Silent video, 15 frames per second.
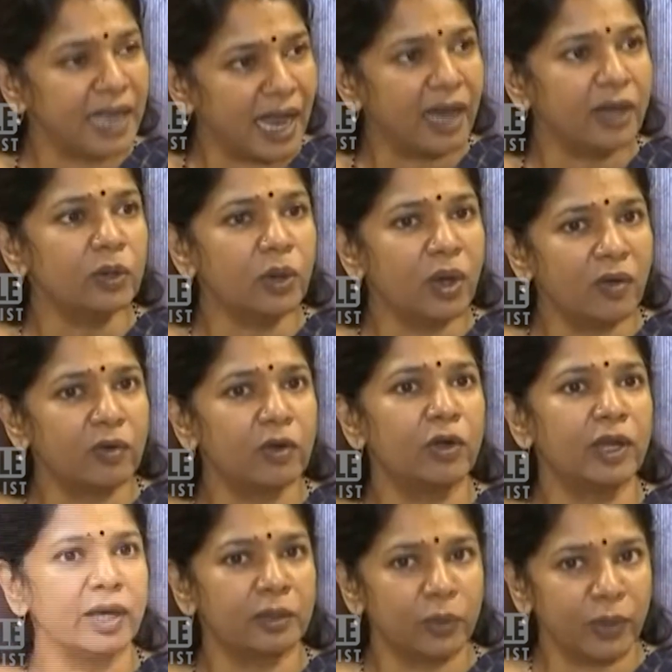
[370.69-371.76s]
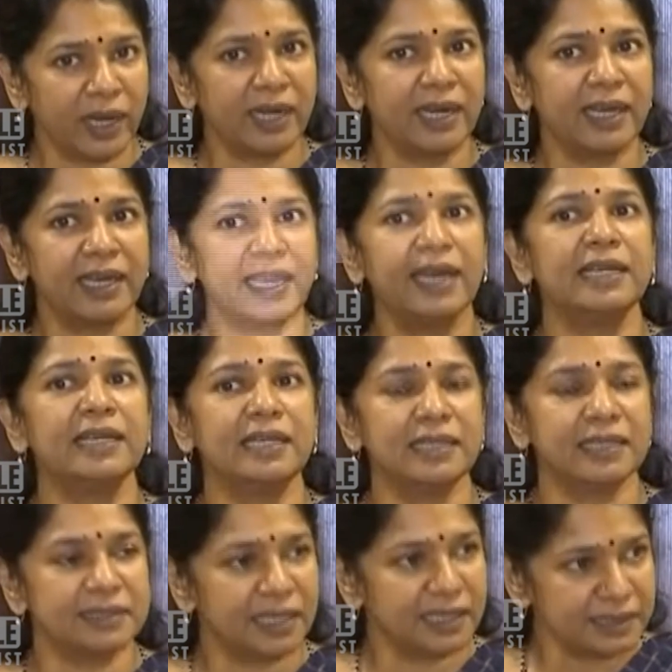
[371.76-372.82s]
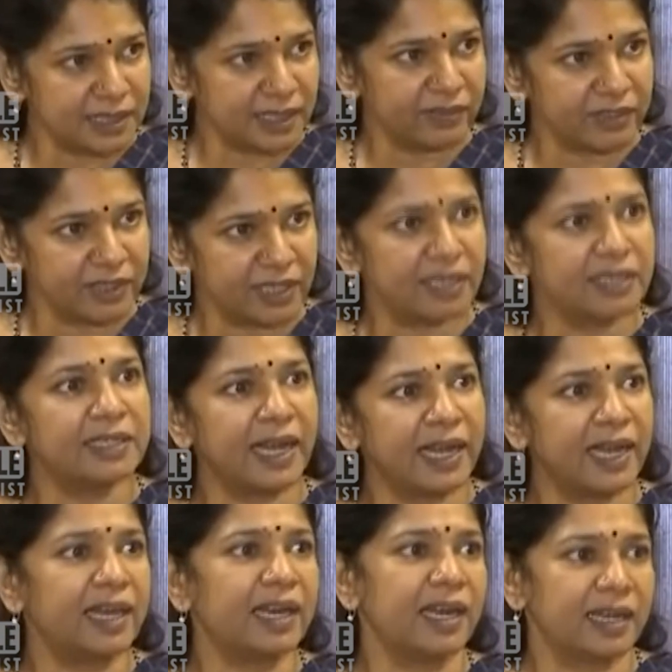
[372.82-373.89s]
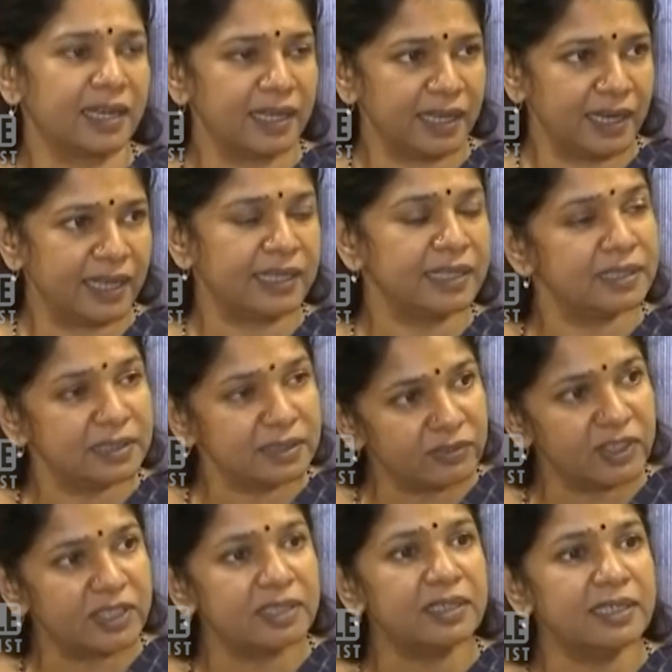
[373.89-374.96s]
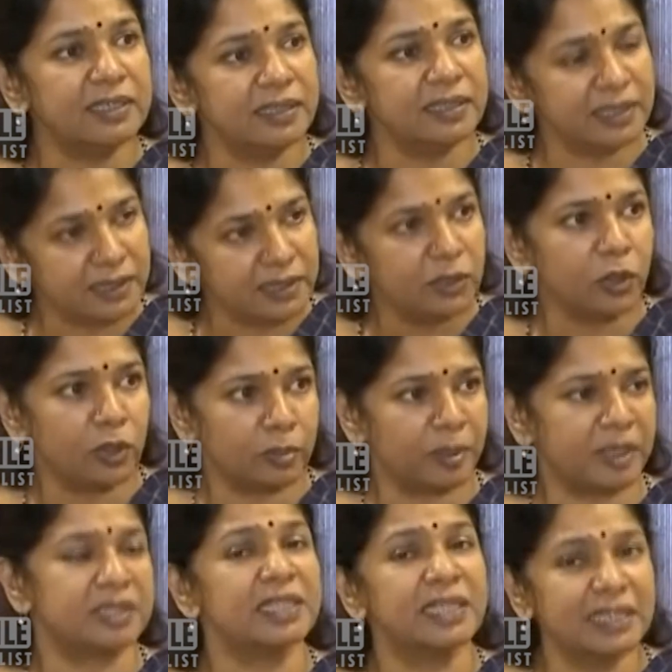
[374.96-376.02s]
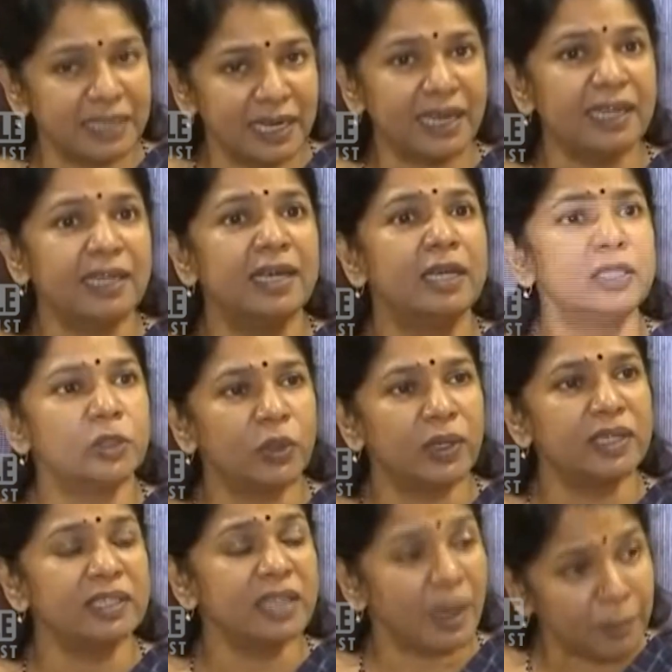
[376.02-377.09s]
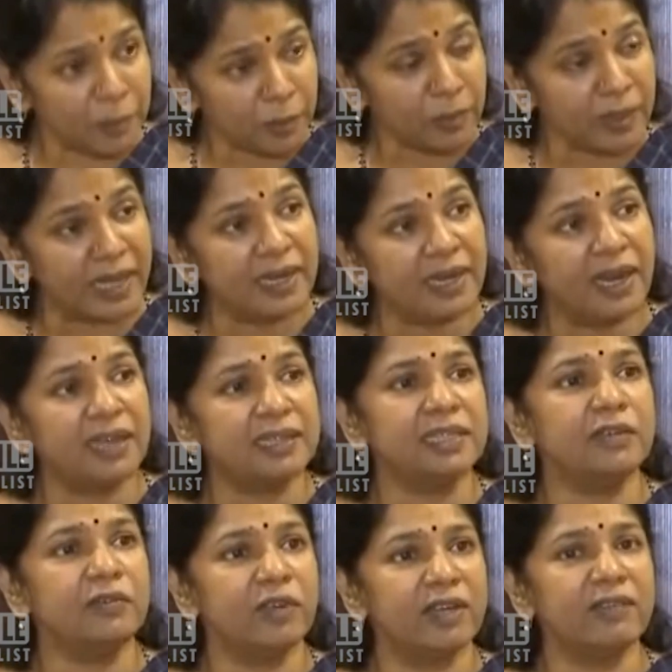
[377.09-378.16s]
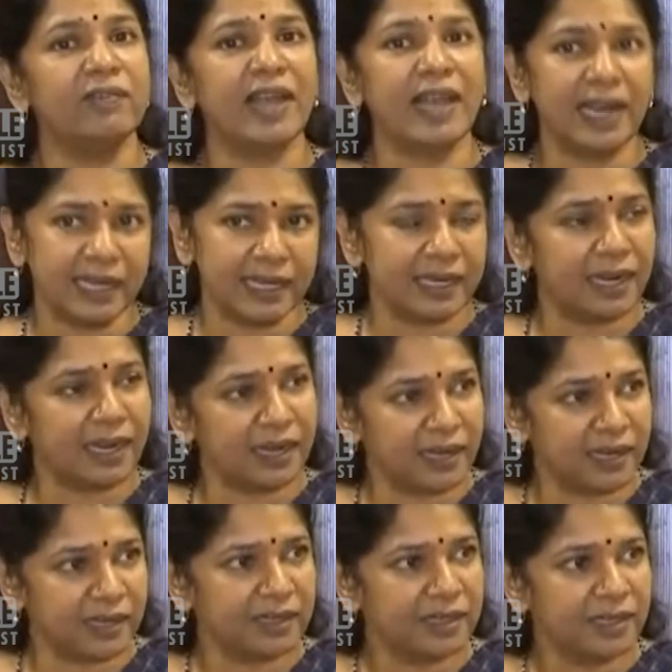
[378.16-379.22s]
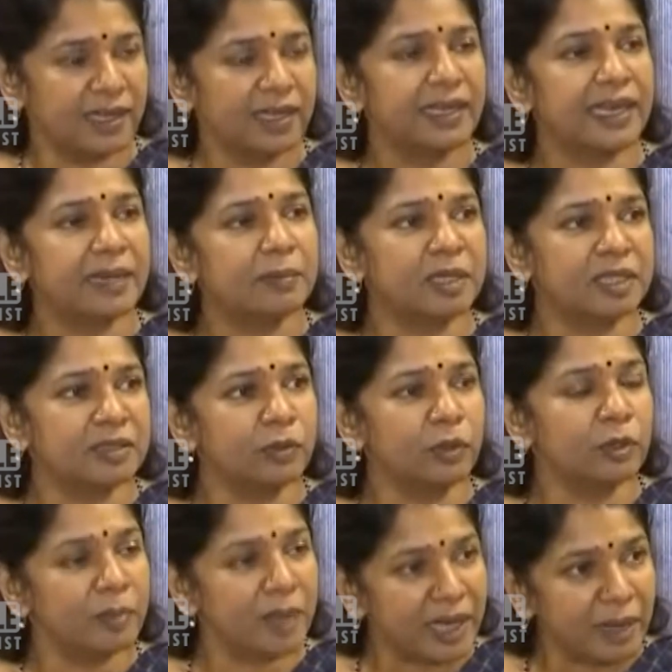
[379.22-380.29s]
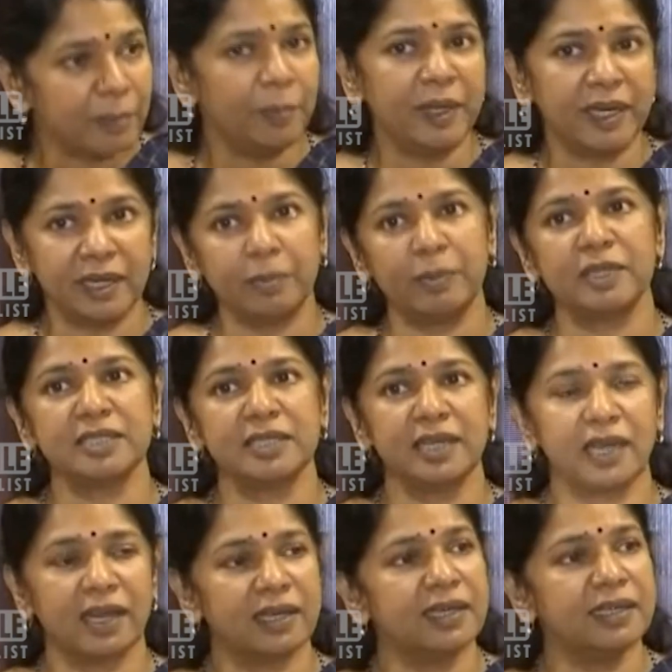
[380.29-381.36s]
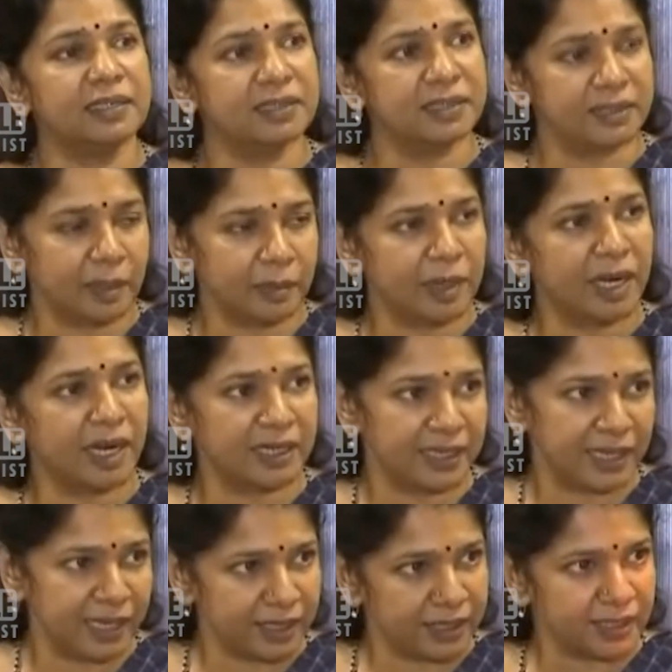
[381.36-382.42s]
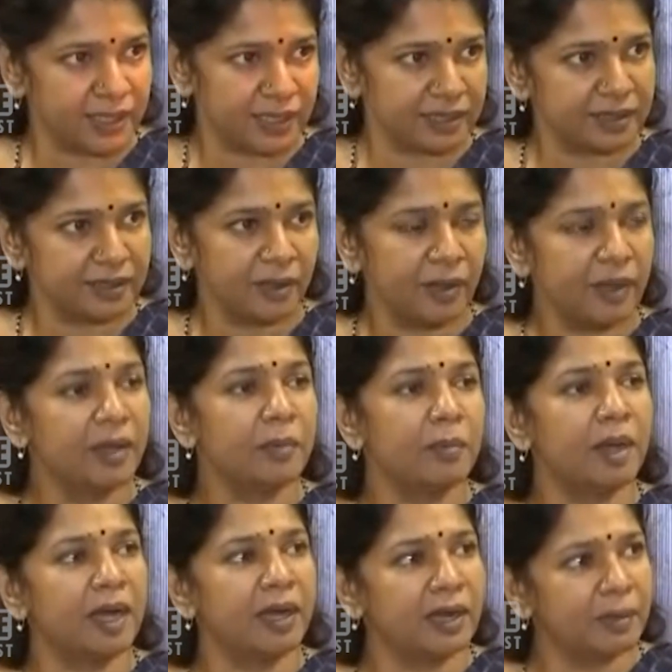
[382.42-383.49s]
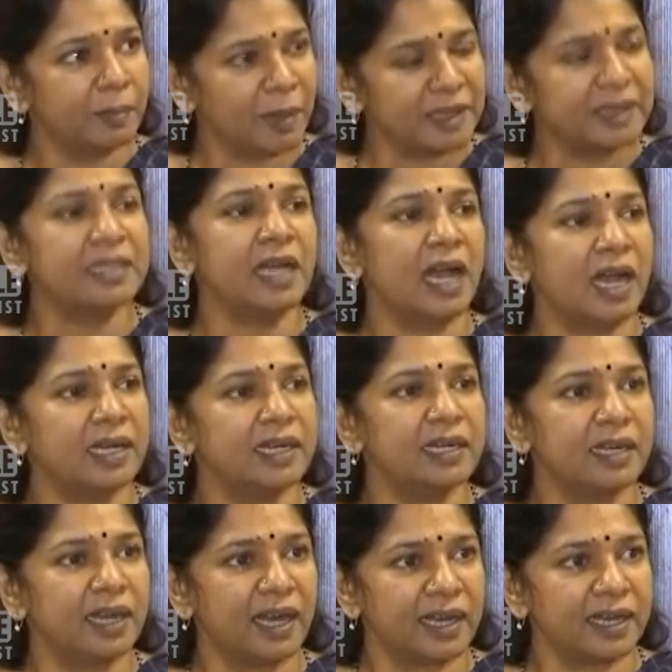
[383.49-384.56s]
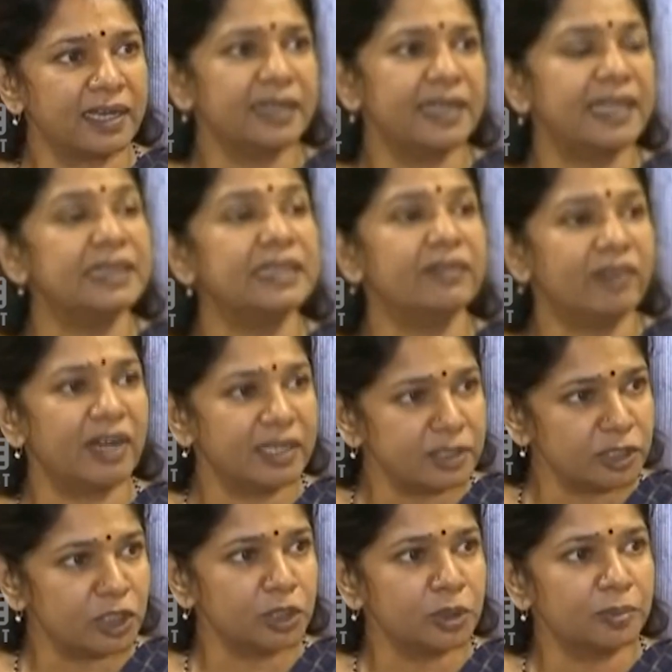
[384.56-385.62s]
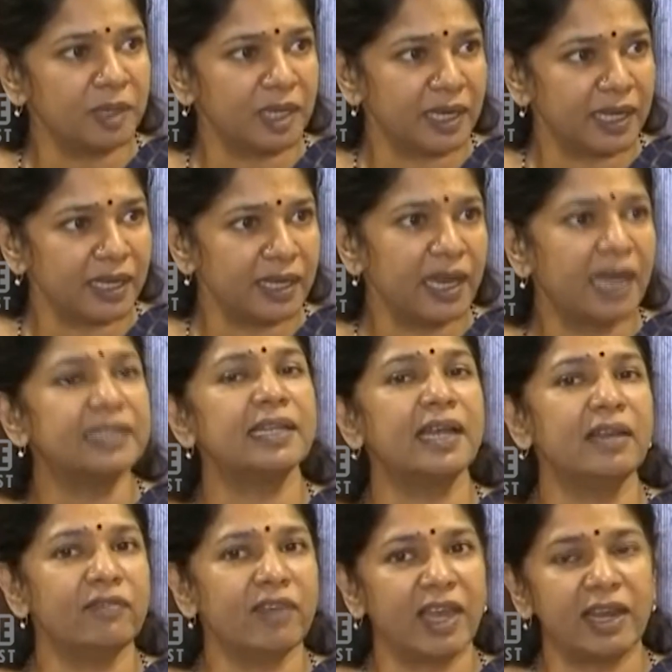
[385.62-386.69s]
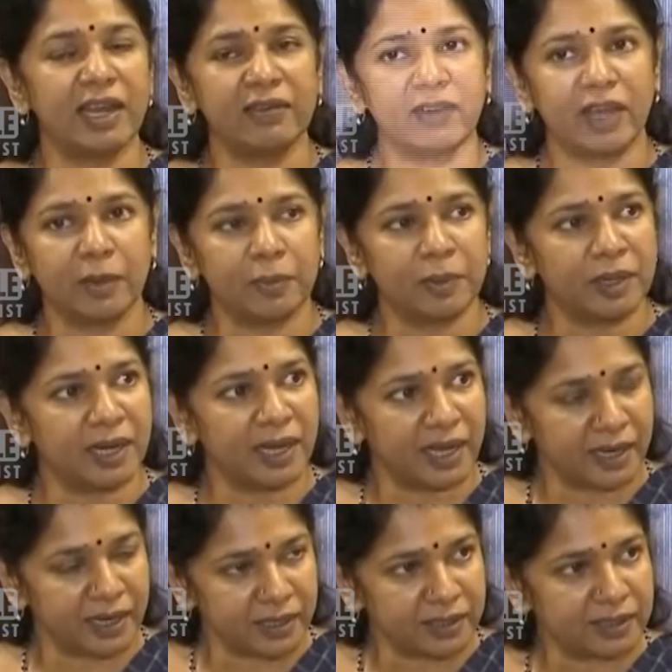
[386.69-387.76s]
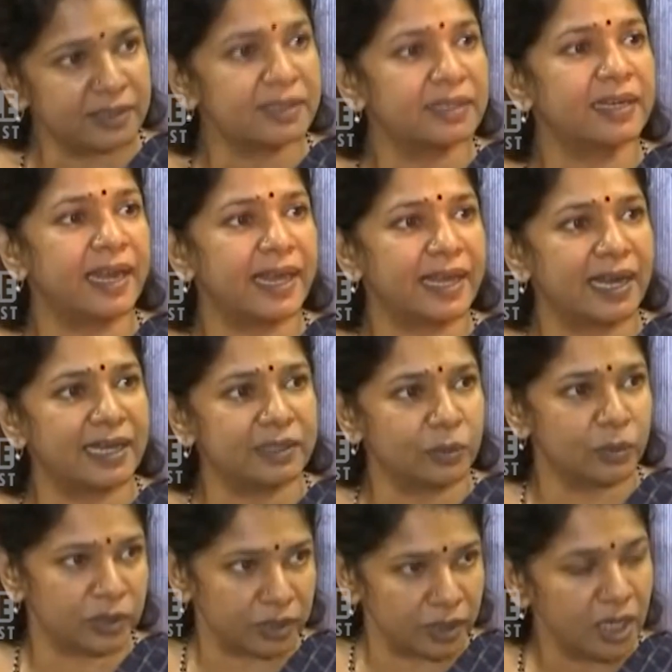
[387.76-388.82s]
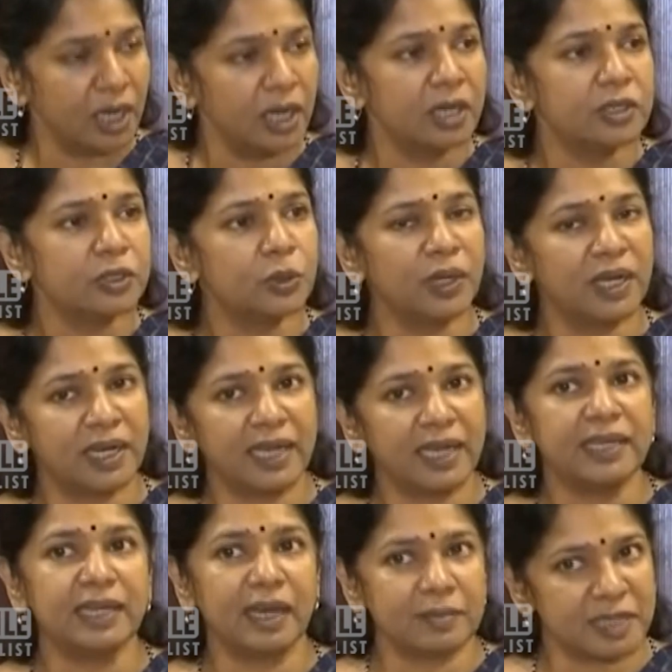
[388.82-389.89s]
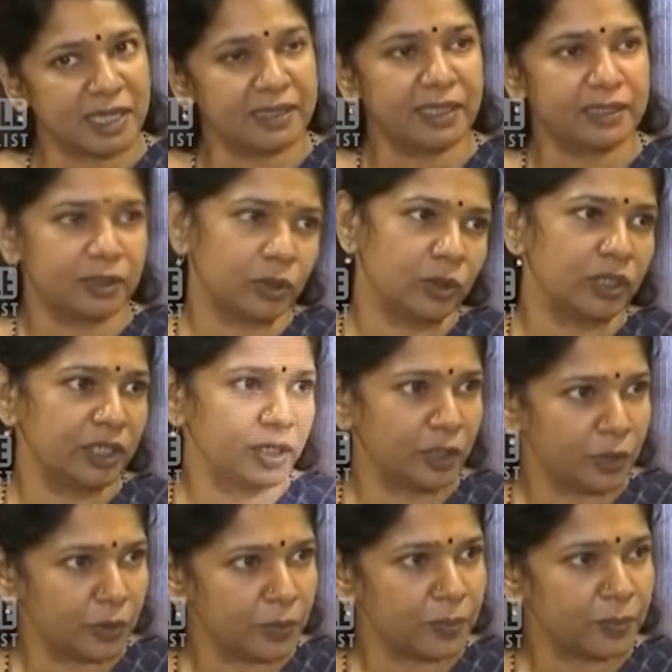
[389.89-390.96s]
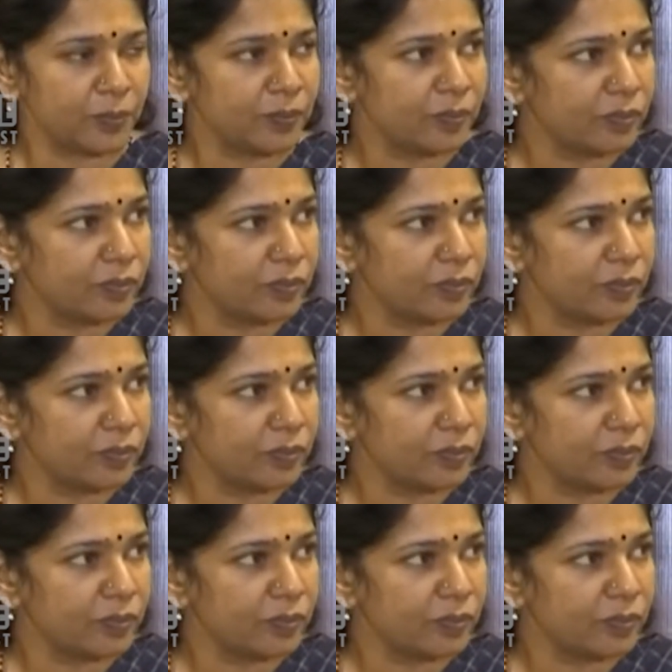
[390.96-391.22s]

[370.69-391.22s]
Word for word: யாரும் அவங்களுடைய குறைகளை கேட்டு அதை சரி செய்வதற்கு தயாராக இல்லை இது வந்து இன்னொரு பிரச்சனை இதனால தொடர்ந்து அப்புறம் எல்லாத்தையும் விட வேலையில்லா என்பது ஒரு மிகப்பெரிய பிரச்சனையாக இன்று தமிழ்நாட்டிலே இருக்கிறது ப பத்து ஆண்டுகளாக எந்த வளர்ச்சியும் இல்லை அதனால் வேலை வாய்ப்புகளாக கிடைக்காத ஒரு சூழலை நாம் சந்தித்துக் கொண்டிருக்கிறோம்